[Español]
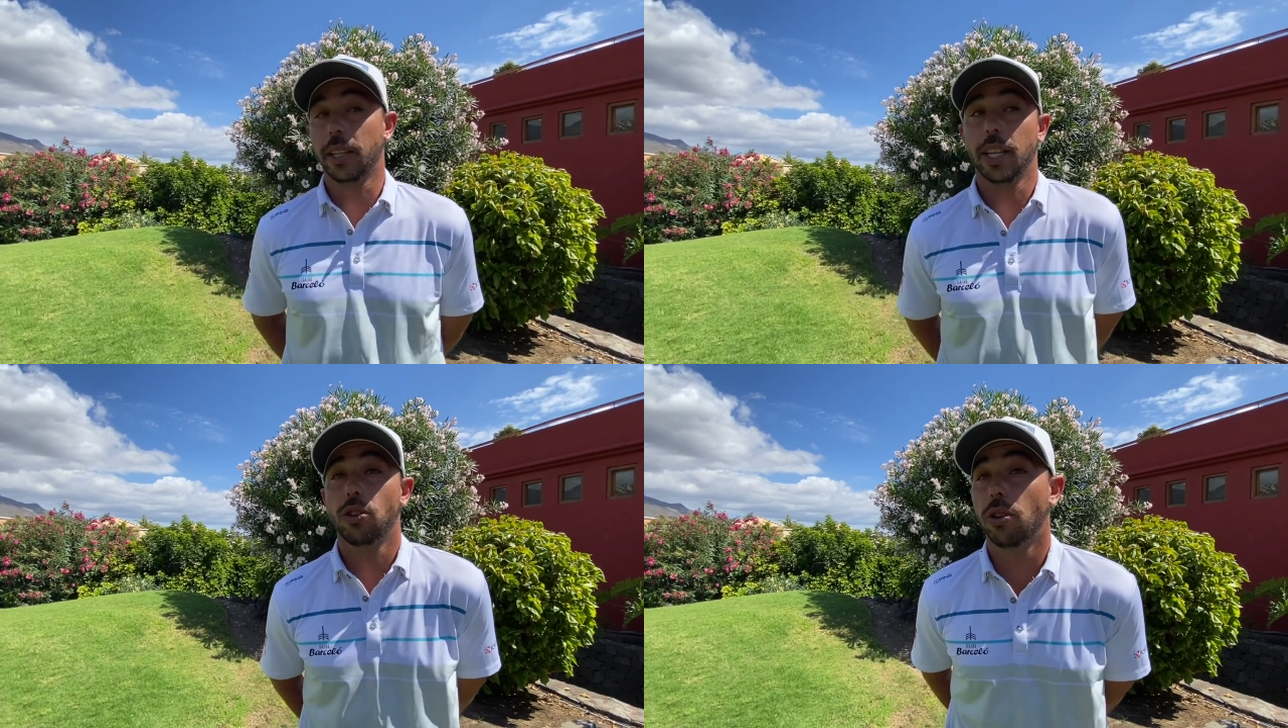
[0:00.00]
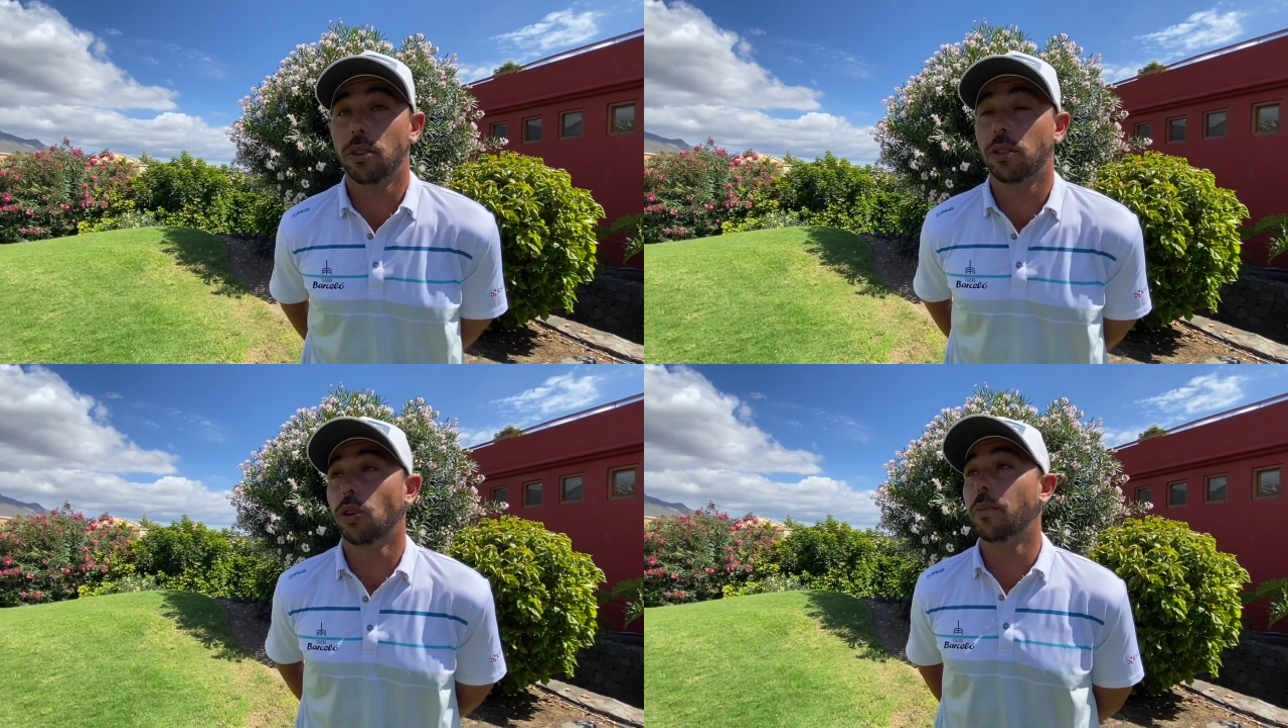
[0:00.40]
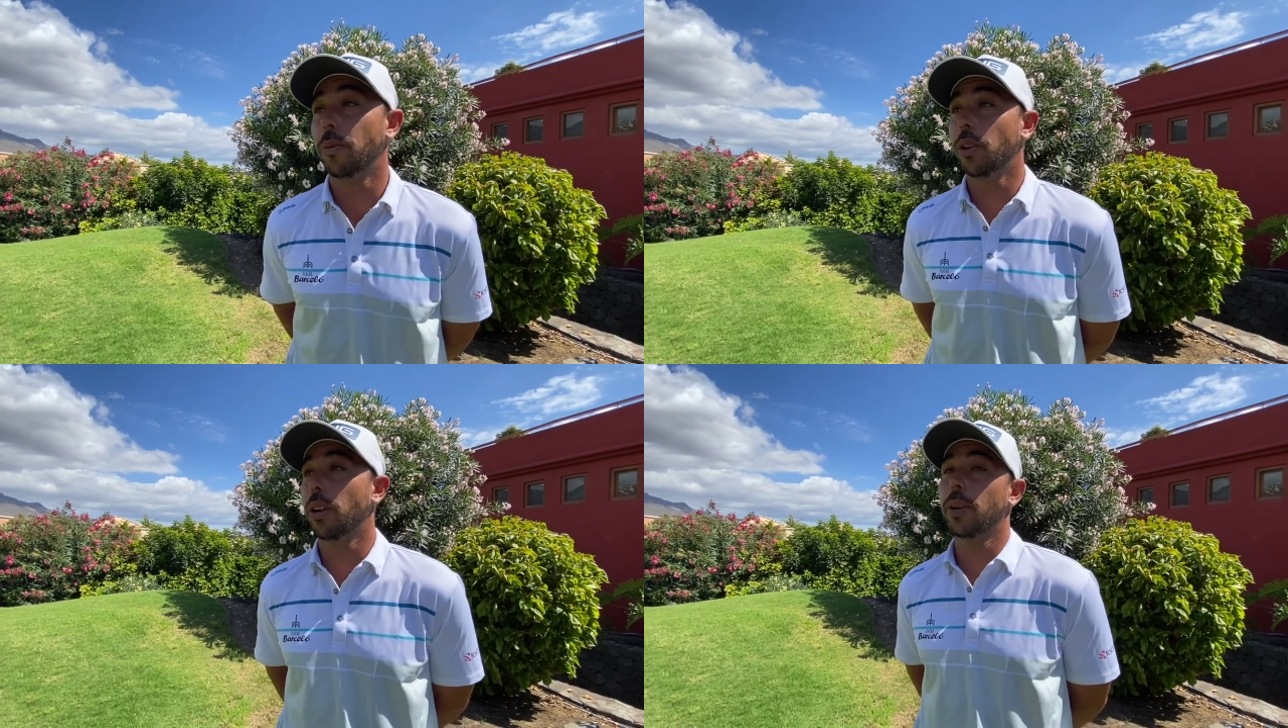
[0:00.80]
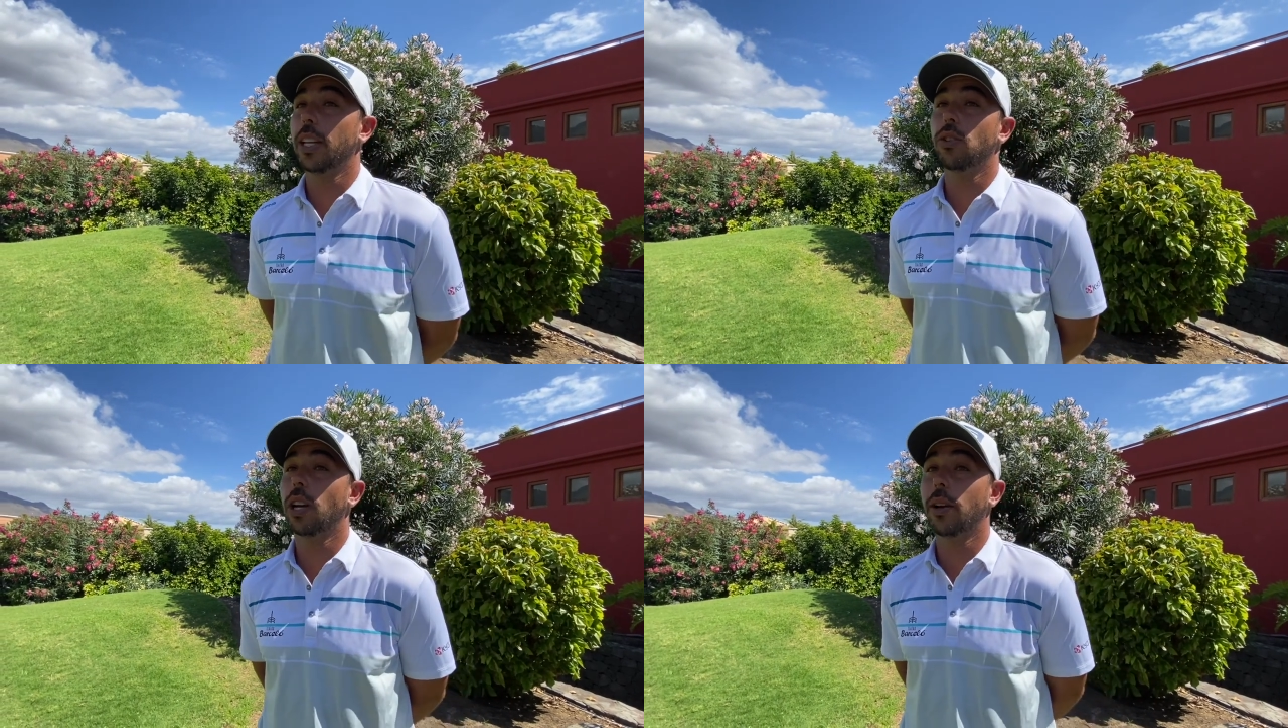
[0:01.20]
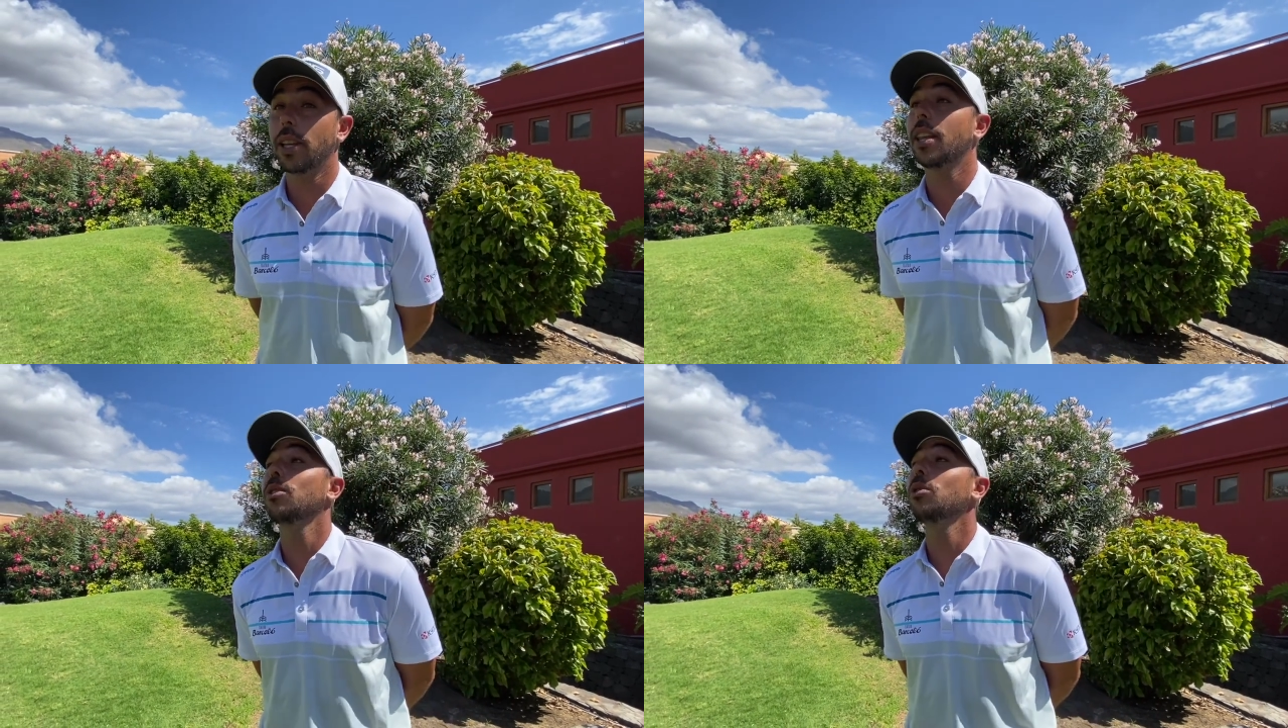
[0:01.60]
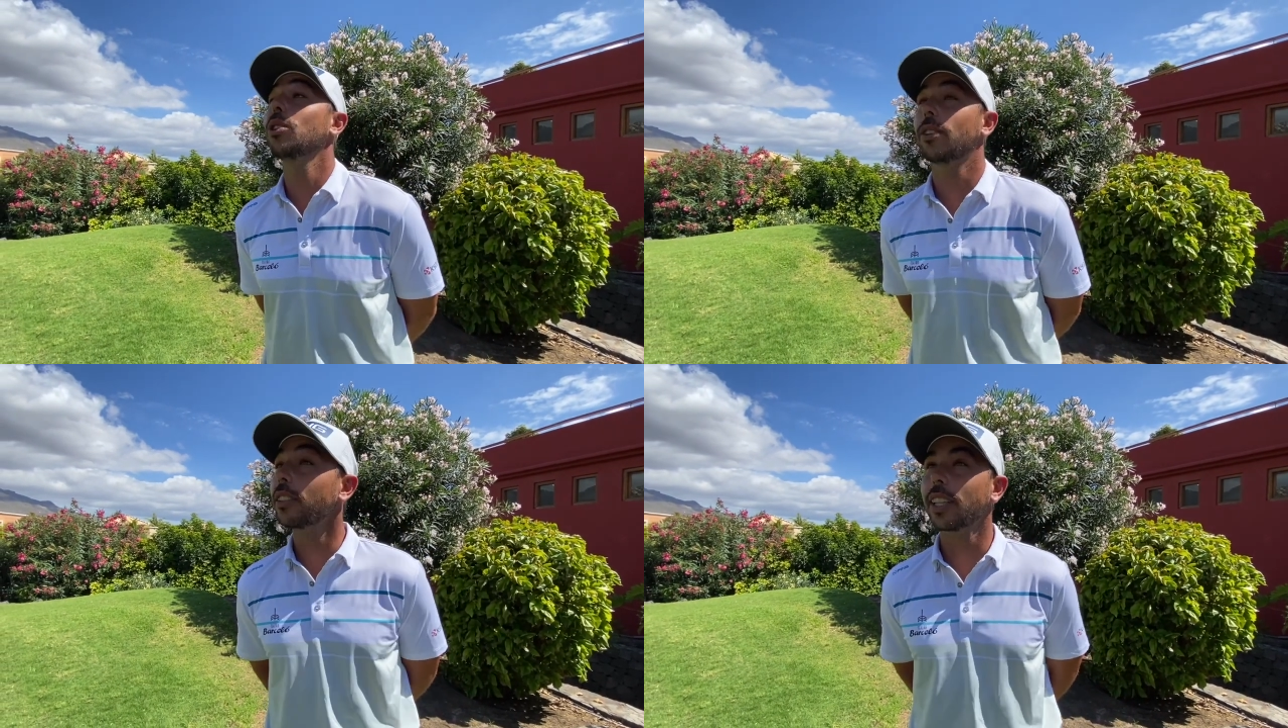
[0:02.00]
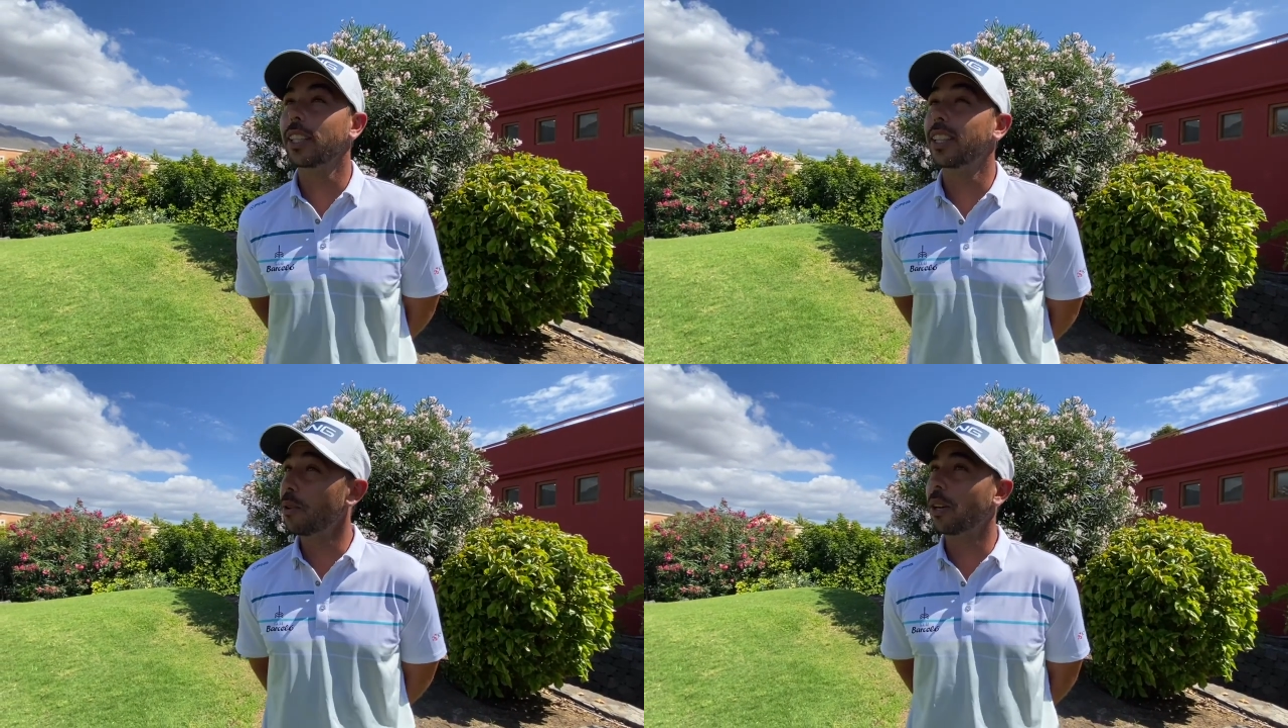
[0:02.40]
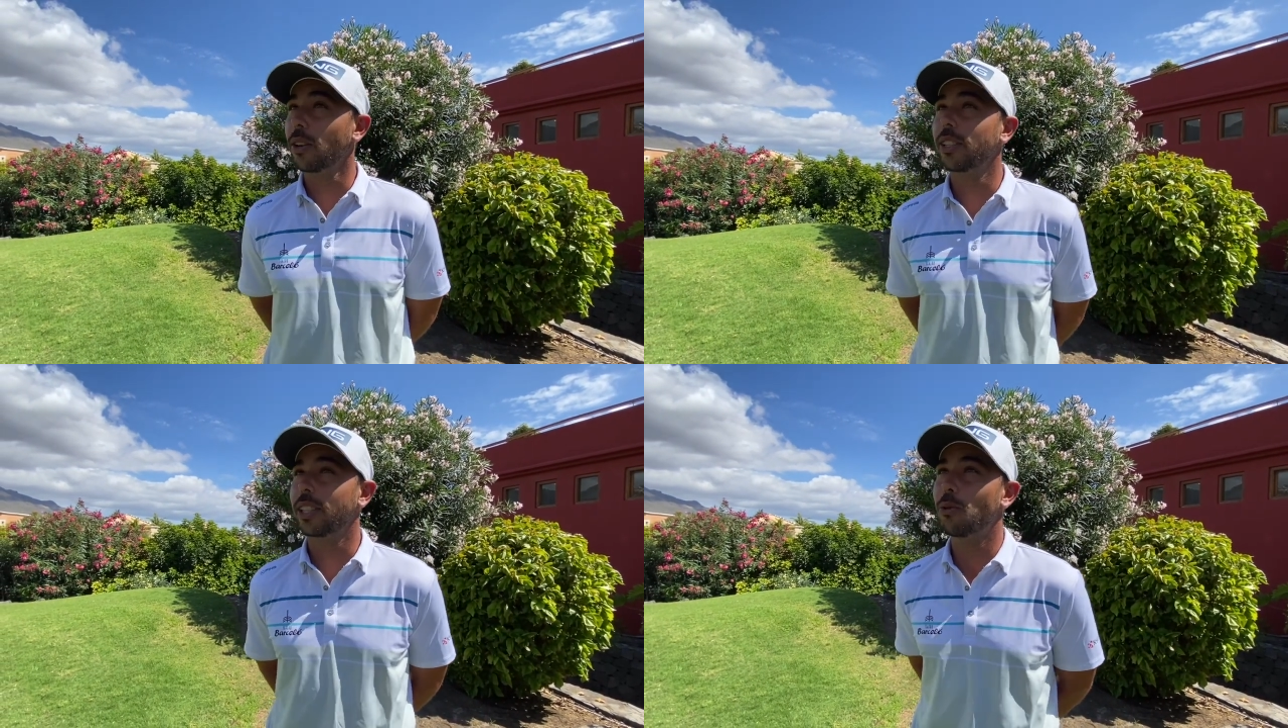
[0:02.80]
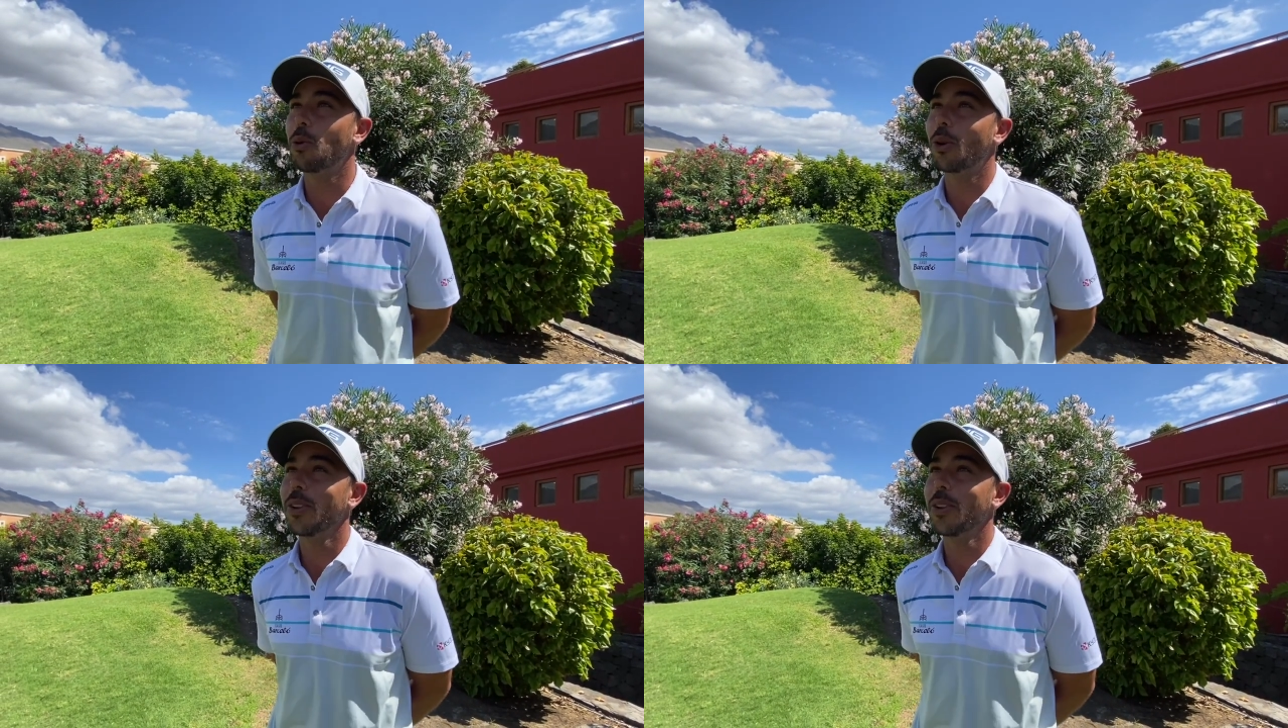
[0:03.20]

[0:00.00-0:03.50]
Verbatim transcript: de hecho lo primero que me ha dicho Javi, dice, ¿has visto? El driver, ¿no? Es el nuevo.